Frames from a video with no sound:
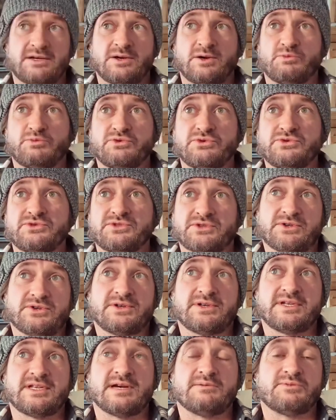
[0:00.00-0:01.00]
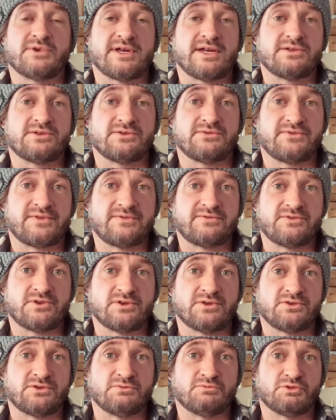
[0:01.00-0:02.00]
Et en plus, euh, il y a moyen de vivre
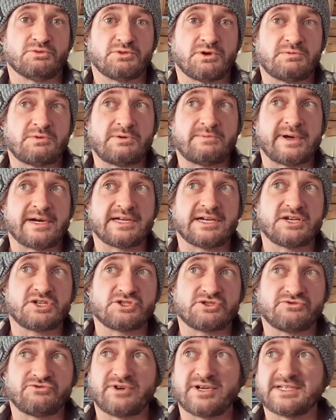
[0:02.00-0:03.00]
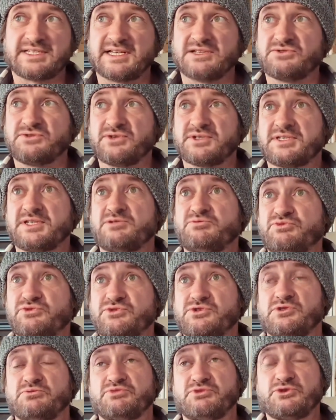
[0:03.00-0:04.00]
de, bons moments, malgré que je vois que ça se durcit de
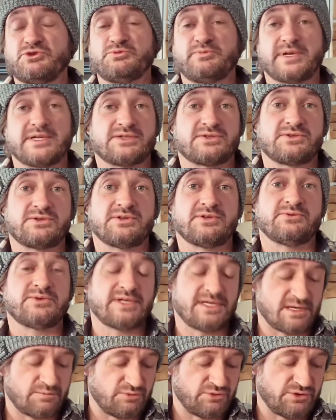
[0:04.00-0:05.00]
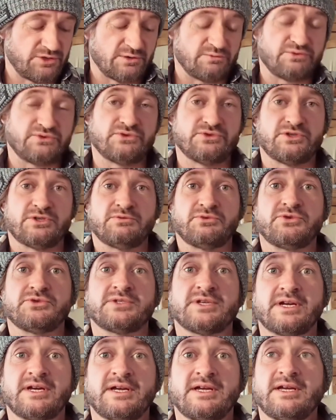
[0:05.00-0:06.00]
plus en plus, parce que oui, il y a de plus en plus de
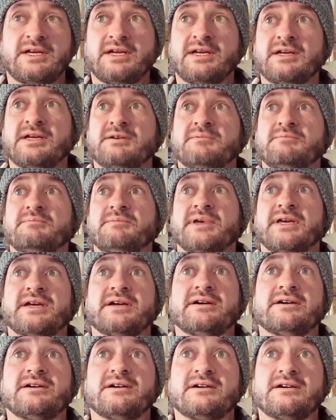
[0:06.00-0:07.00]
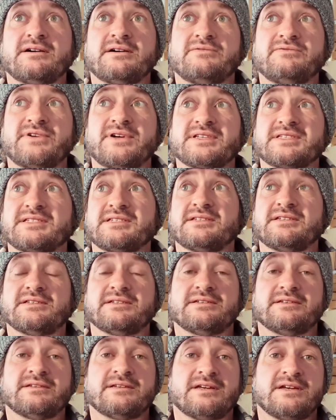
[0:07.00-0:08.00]
monde. Mais euh, enfin, c'est...
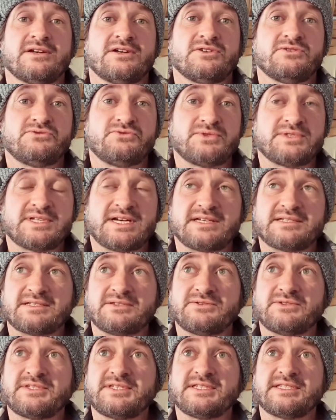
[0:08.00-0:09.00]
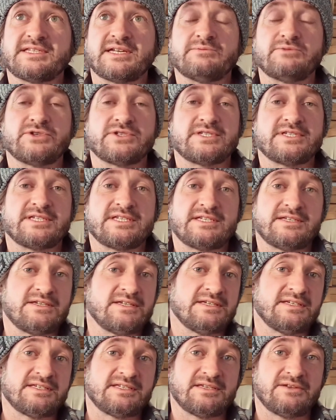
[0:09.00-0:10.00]
Tout ça, c'est notre système aussi qui,
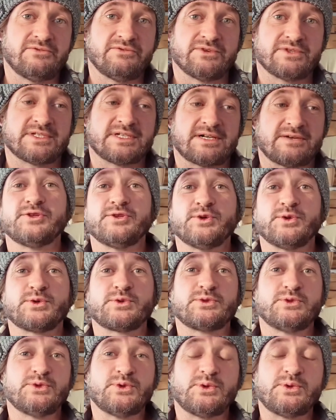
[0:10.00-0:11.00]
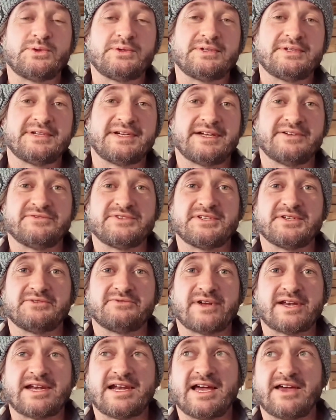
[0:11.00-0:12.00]
qui, veut ça. Donc non, la vie en
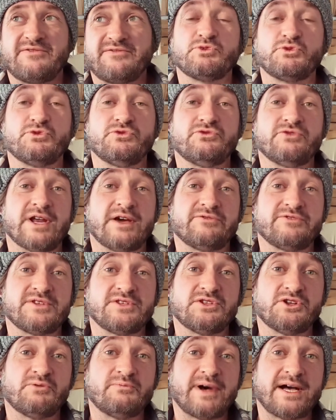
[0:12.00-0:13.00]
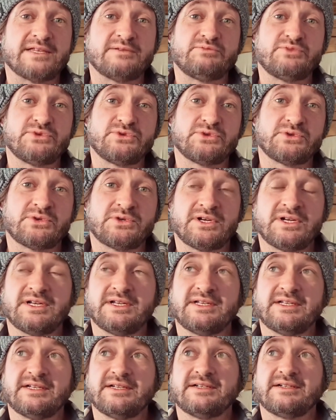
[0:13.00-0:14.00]
van life, ou la vie de nomade plutôt,
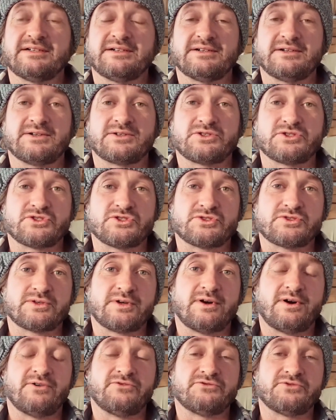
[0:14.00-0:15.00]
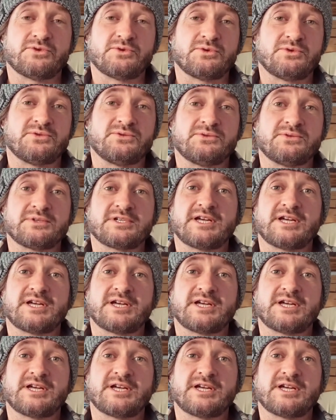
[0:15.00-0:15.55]
que ce soit en fourgon,